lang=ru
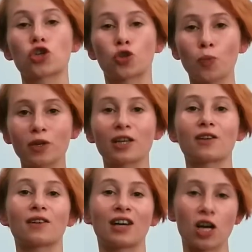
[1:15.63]

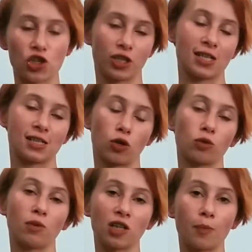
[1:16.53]
Чтобы каждая из
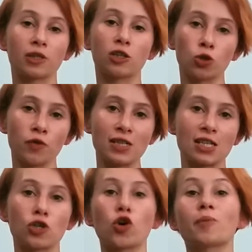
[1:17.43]
сторон могла
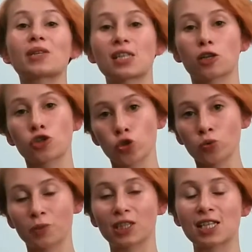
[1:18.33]
подготовиться, ее обязал
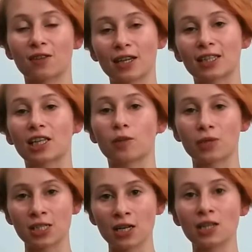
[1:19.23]
суд предоставлять
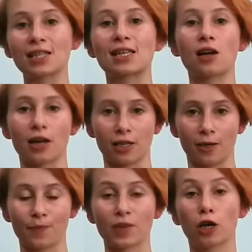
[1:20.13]
такие материалы
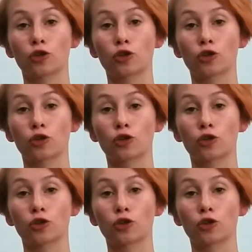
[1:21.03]
заранее.